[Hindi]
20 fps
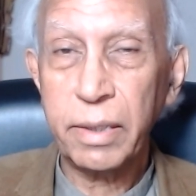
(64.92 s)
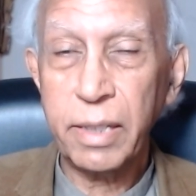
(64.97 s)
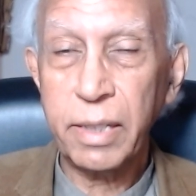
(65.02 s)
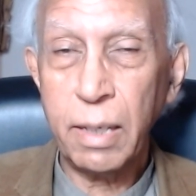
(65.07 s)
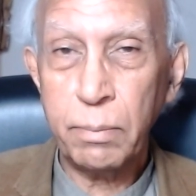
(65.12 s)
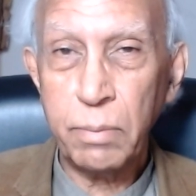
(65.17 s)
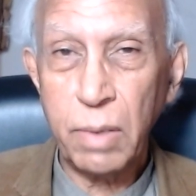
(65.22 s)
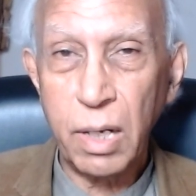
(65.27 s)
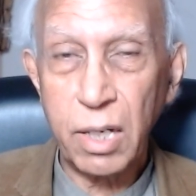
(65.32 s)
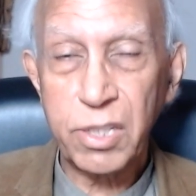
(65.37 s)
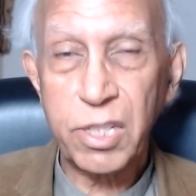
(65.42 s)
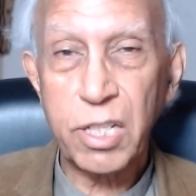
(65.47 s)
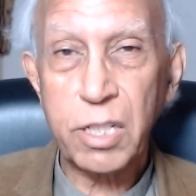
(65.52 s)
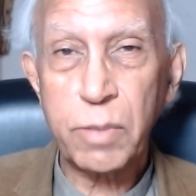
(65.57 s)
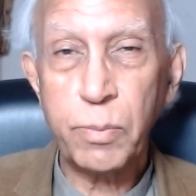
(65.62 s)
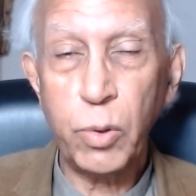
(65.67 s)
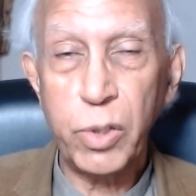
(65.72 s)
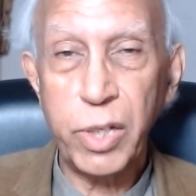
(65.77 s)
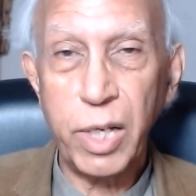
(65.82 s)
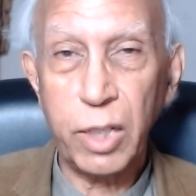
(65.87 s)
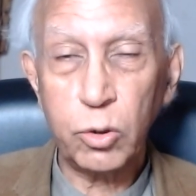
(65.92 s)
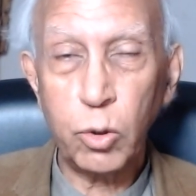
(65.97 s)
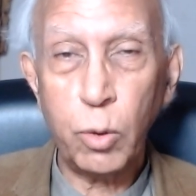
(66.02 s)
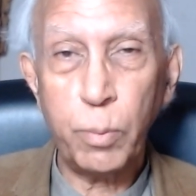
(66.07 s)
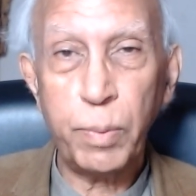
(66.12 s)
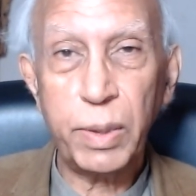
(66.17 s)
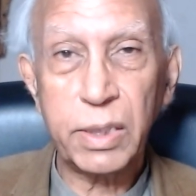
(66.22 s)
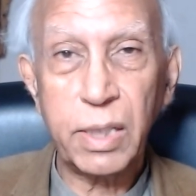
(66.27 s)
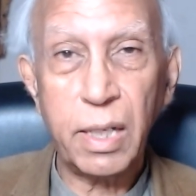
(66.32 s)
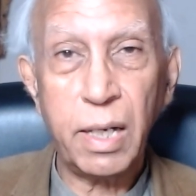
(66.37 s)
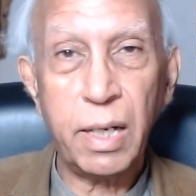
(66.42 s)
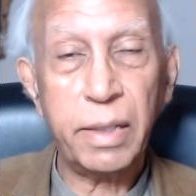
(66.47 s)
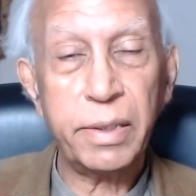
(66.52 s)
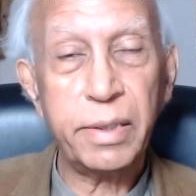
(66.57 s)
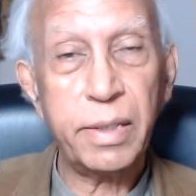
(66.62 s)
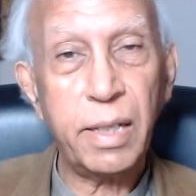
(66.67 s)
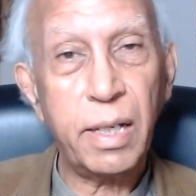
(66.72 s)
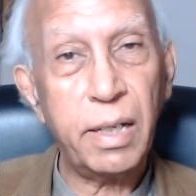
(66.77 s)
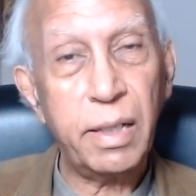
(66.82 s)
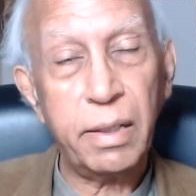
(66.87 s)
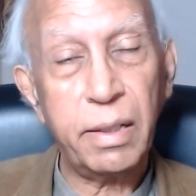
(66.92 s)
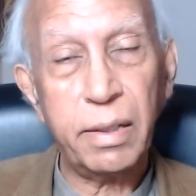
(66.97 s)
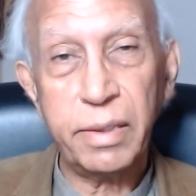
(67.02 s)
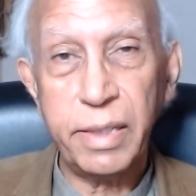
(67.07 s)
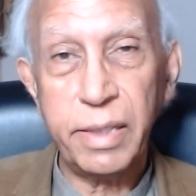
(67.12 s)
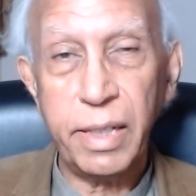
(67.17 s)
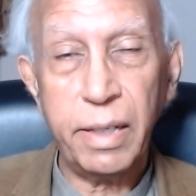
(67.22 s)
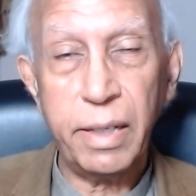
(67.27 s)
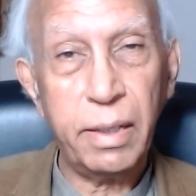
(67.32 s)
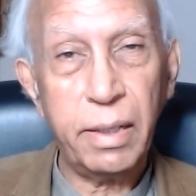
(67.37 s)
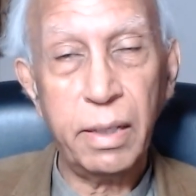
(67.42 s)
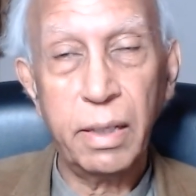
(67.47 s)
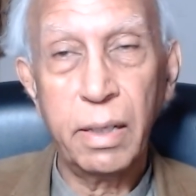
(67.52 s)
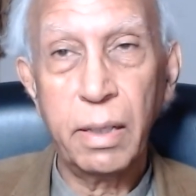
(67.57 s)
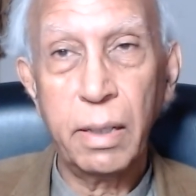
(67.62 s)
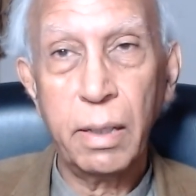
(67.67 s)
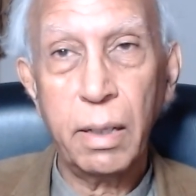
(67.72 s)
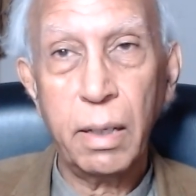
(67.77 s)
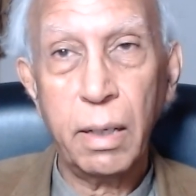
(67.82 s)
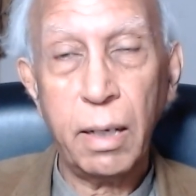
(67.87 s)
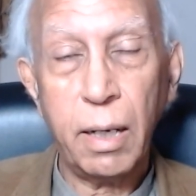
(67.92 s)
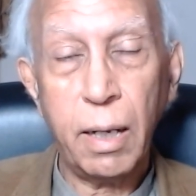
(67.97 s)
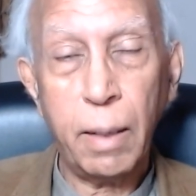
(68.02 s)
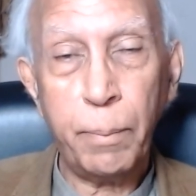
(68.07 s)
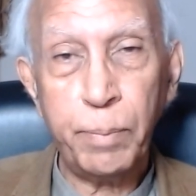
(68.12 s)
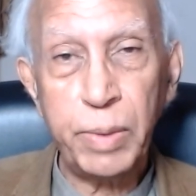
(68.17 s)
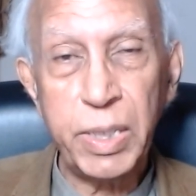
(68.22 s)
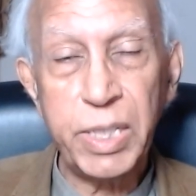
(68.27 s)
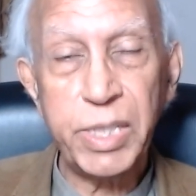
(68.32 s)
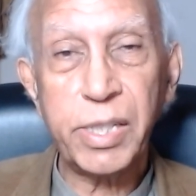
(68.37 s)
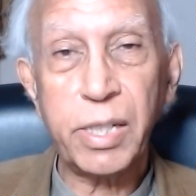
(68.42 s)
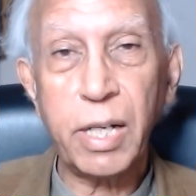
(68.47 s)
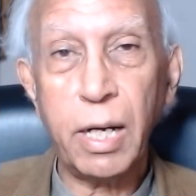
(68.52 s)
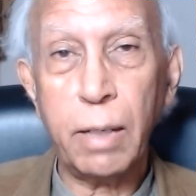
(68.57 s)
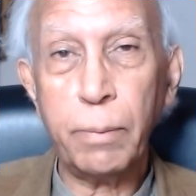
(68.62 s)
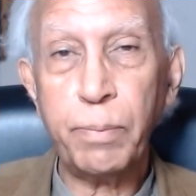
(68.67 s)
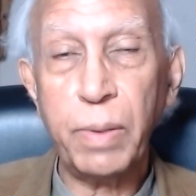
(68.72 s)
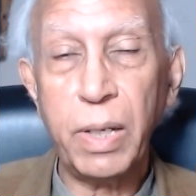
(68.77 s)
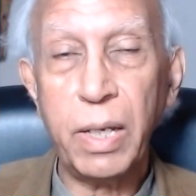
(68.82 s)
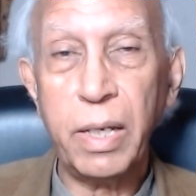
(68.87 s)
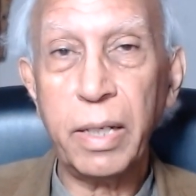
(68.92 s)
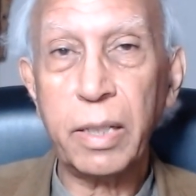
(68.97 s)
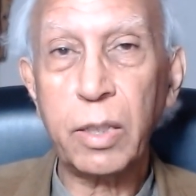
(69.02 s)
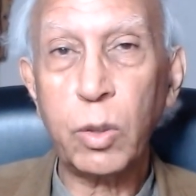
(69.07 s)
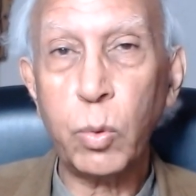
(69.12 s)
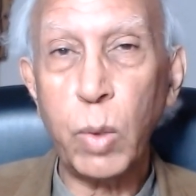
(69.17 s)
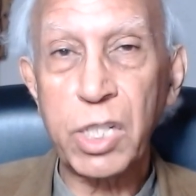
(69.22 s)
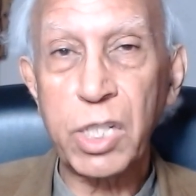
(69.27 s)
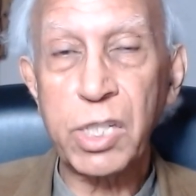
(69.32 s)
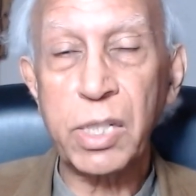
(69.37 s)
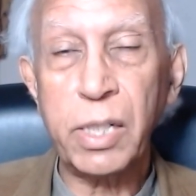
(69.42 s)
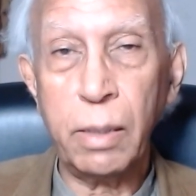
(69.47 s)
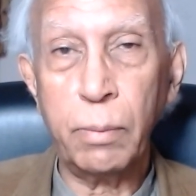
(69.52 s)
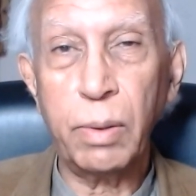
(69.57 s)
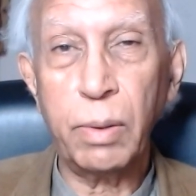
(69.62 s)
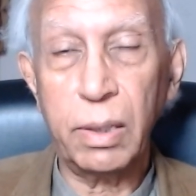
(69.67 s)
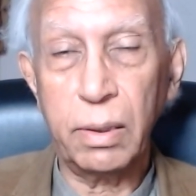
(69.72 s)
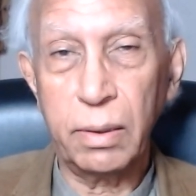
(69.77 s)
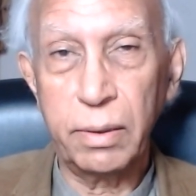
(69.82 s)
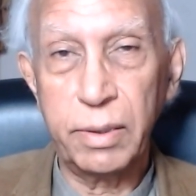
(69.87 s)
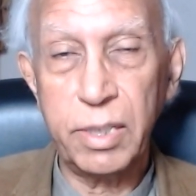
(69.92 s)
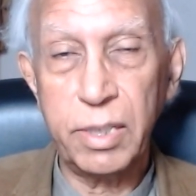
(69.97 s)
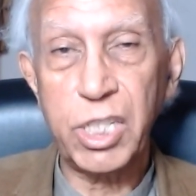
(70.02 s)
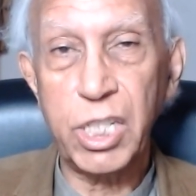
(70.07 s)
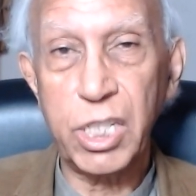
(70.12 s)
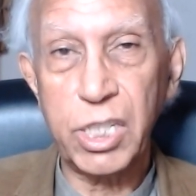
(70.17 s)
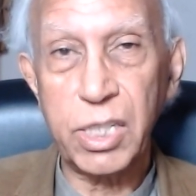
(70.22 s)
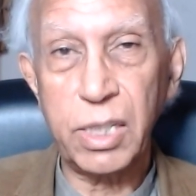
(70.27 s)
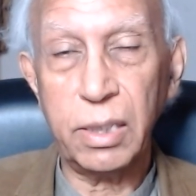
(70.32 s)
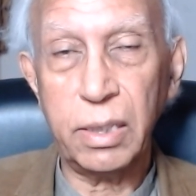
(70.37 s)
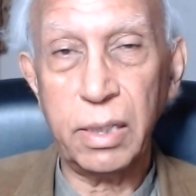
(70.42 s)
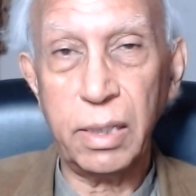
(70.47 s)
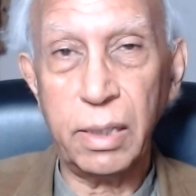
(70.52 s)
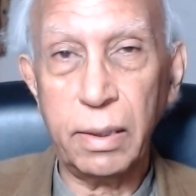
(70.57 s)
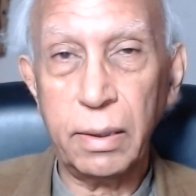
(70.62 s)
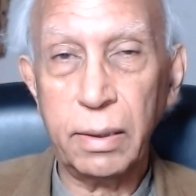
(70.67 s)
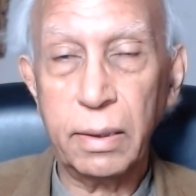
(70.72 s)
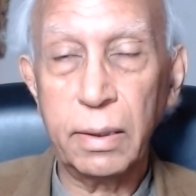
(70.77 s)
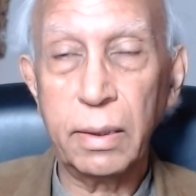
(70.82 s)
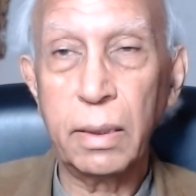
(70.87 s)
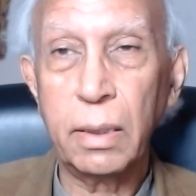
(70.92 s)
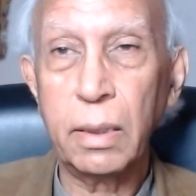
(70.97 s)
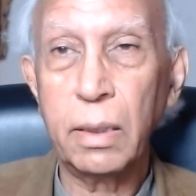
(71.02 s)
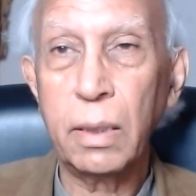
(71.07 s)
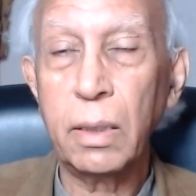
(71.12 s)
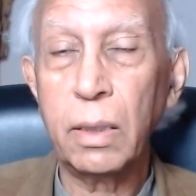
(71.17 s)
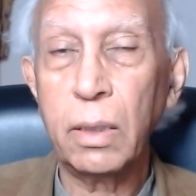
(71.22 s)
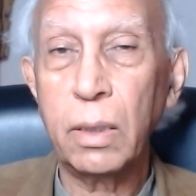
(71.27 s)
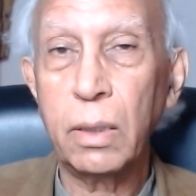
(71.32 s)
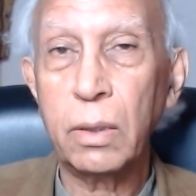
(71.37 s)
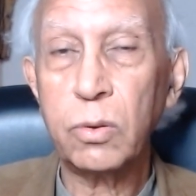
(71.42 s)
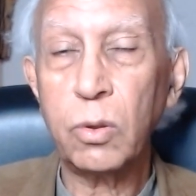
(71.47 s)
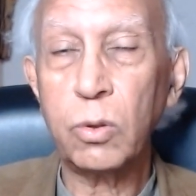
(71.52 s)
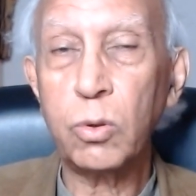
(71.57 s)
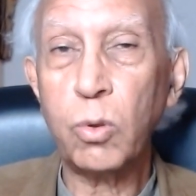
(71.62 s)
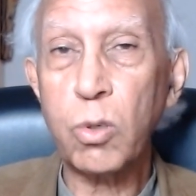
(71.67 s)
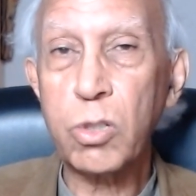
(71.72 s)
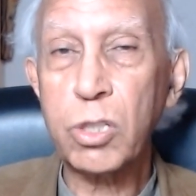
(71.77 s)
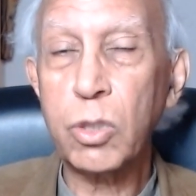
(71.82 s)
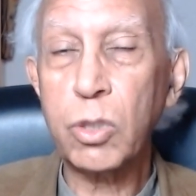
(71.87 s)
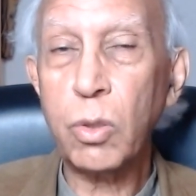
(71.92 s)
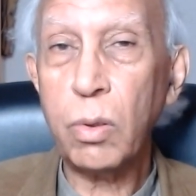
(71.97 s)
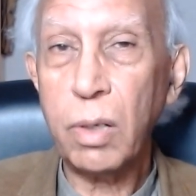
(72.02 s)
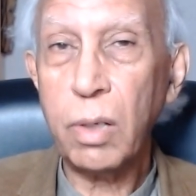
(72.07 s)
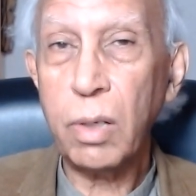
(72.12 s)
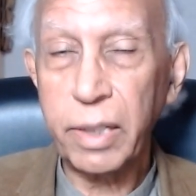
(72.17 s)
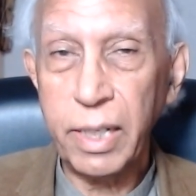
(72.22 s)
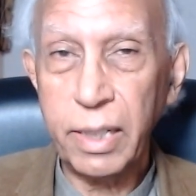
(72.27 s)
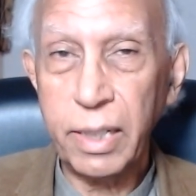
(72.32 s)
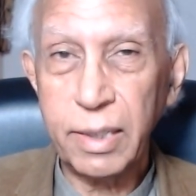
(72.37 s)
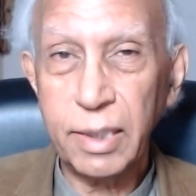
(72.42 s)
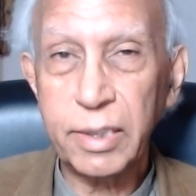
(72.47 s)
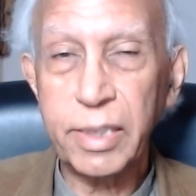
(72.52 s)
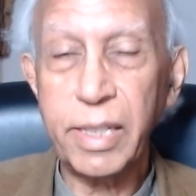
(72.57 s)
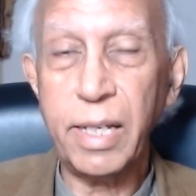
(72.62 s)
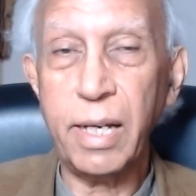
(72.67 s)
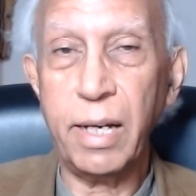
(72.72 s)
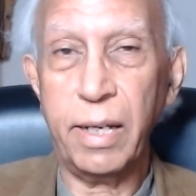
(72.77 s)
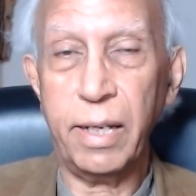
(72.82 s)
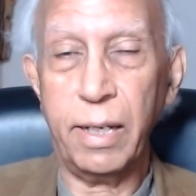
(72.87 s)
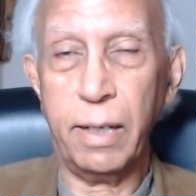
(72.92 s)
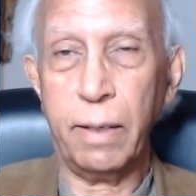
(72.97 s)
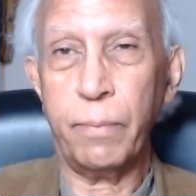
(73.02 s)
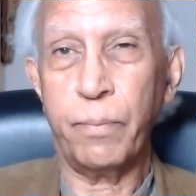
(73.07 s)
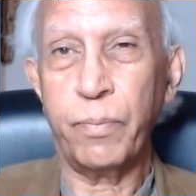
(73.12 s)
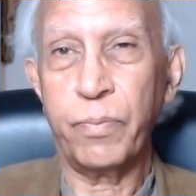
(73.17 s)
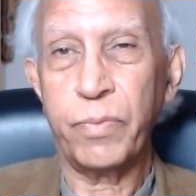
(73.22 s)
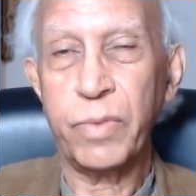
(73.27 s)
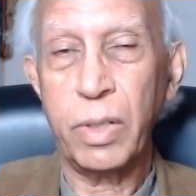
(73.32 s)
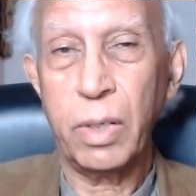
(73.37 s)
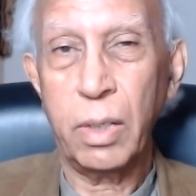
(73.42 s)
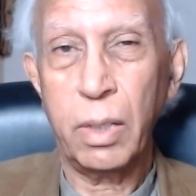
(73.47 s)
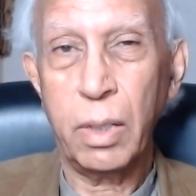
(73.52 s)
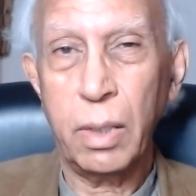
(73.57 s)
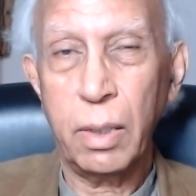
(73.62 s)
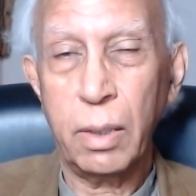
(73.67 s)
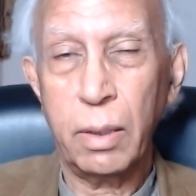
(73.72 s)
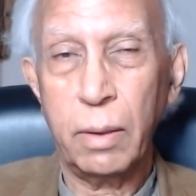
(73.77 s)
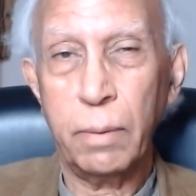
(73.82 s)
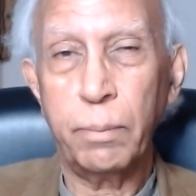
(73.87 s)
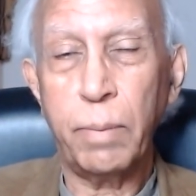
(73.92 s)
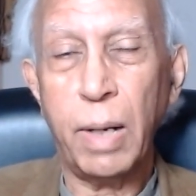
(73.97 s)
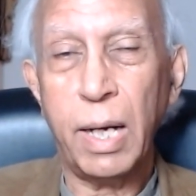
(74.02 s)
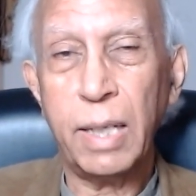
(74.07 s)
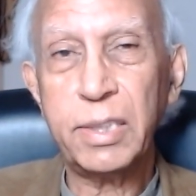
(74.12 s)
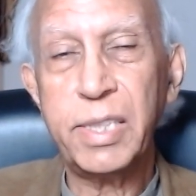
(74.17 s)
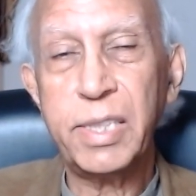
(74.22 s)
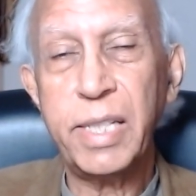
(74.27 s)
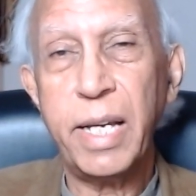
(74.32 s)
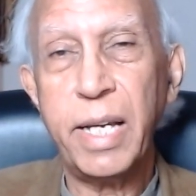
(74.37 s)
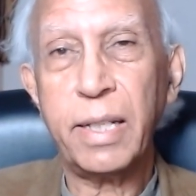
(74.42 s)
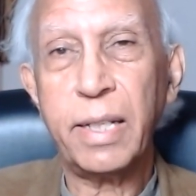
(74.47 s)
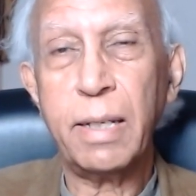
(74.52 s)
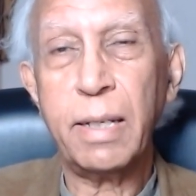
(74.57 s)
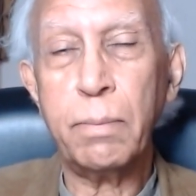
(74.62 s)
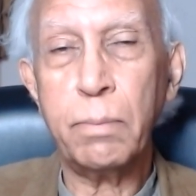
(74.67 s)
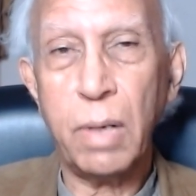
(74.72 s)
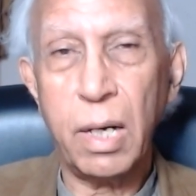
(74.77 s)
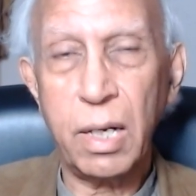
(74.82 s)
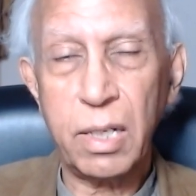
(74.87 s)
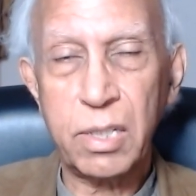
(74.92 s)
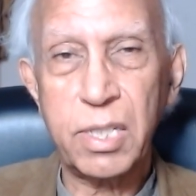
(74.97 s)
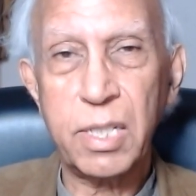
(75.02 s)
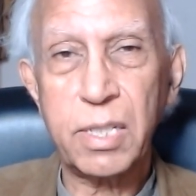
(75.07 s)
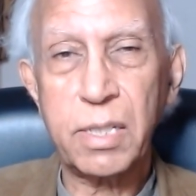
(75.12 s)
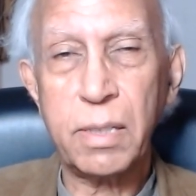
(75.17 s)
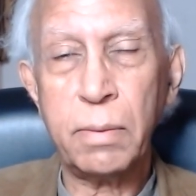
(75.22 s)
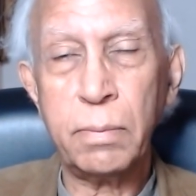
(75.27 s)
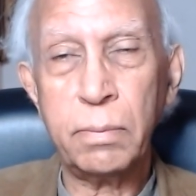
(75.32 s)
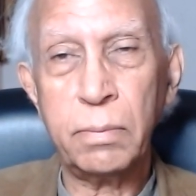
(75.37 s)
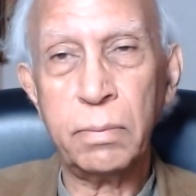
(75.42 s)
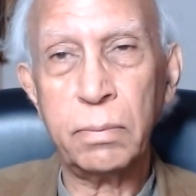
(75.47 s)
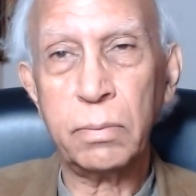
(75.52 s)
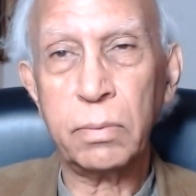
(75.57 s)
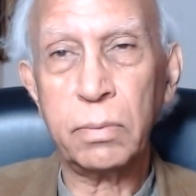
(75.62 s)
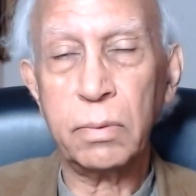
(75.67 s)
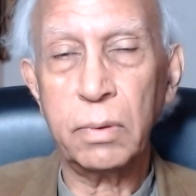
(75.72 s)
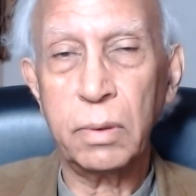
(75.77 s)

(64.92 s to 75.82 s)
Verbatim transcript: क्या मार्क्सिस्ट बुनियादों पे था या ये अपनी जगह पे एक क्वेश्चनेबल डिसीजन थी तो दोस्तों हकीकत क्या है बात यह है कि मार्क्सिज्म